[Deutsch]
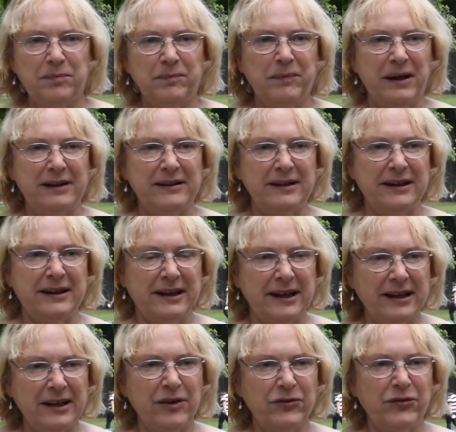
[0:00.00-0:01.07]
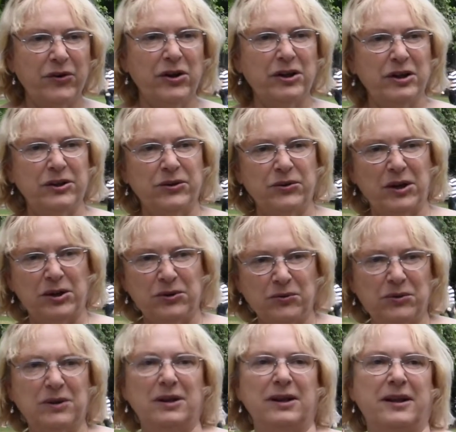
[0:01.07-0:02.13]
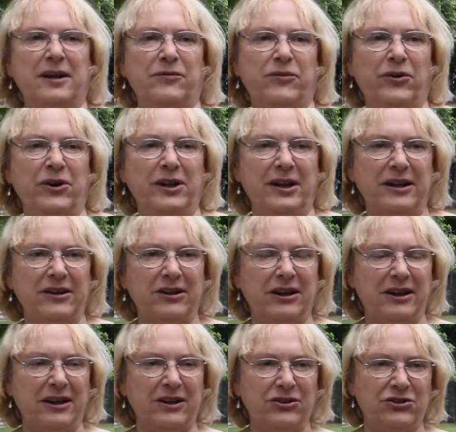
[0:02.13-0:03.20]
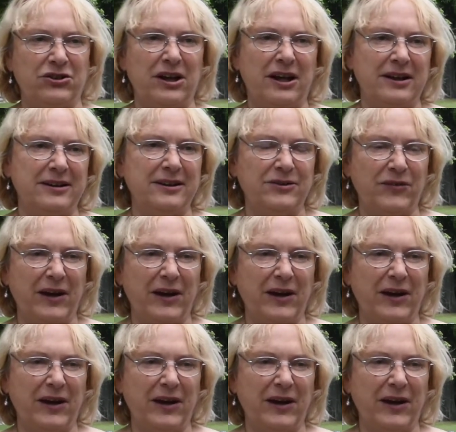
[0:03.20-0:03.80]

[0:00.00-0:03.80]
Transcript: ob man sie kinderfreundlich oder jugendlicherfreundlich äh, gestaltet,